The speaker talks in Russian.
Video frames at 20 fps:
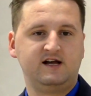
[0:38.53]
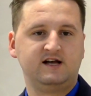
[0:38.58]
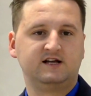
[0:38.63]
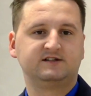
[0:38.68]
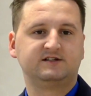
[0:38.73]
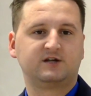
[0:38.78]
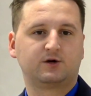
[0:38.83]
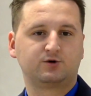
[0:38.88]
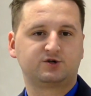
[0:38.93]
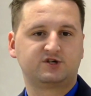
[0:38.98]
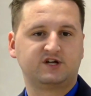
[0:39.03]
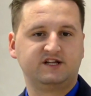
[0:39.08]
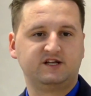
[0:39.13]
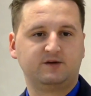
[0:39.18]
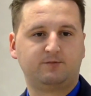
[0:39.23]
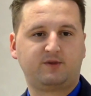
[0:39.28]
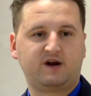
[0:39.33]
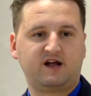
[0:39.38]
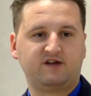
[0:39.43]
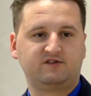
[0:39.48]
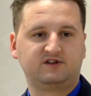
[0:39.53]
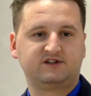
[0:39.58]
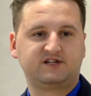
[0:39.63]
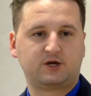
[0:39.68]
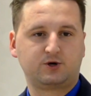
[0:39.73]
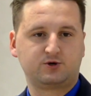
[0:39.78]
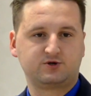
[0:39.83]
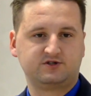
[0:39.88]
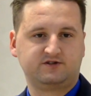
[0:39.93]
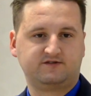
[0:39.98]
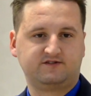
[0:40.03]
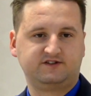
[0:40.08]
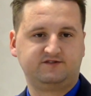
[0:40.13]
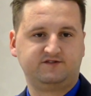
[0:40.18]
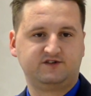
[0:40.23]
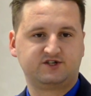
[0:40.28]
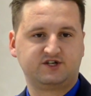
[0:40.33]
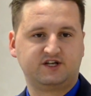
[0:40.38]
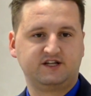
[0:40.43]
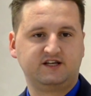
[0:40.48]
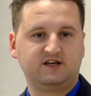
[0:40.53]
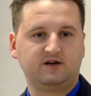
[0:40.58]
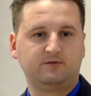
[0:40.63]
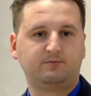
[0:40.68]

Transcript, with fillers: «Нарушение правил дорожного движения,